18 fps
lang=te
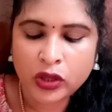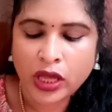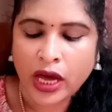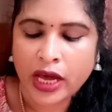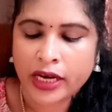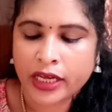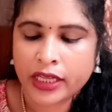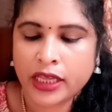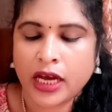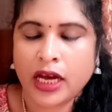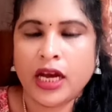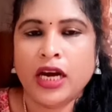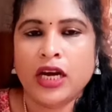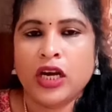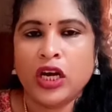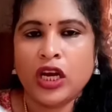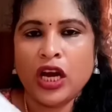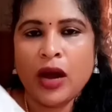దానికి
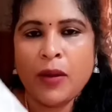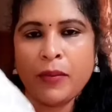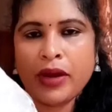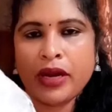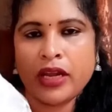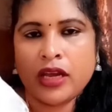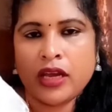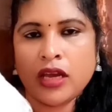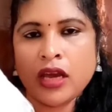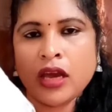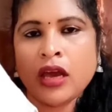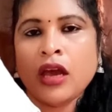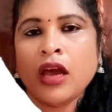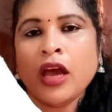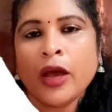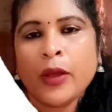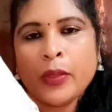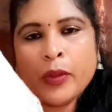తగ్గట్లుగా మనకి
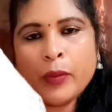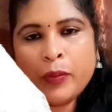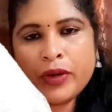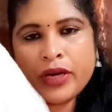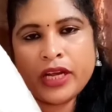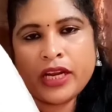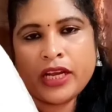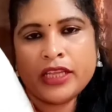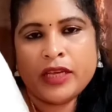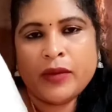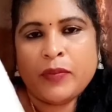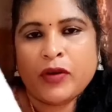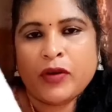దుప్పటానైతే